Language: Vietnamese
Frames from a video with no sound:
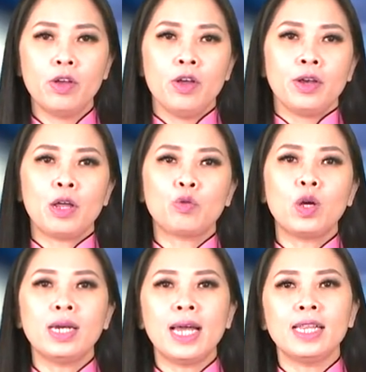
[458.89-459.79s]
Đầu
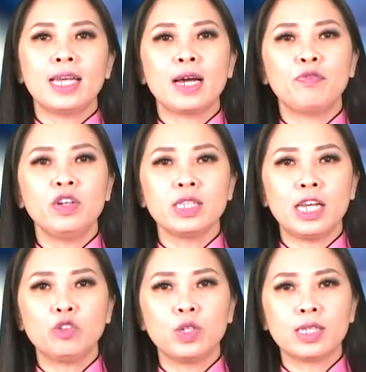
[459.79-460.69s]
tuần này, thì các phương
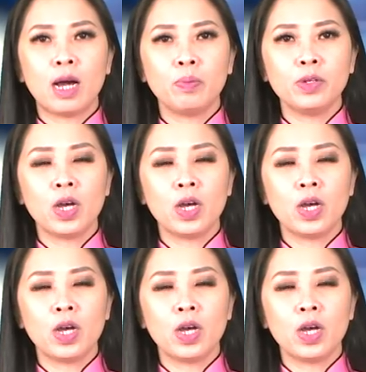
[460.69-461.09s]
tiện truyền thông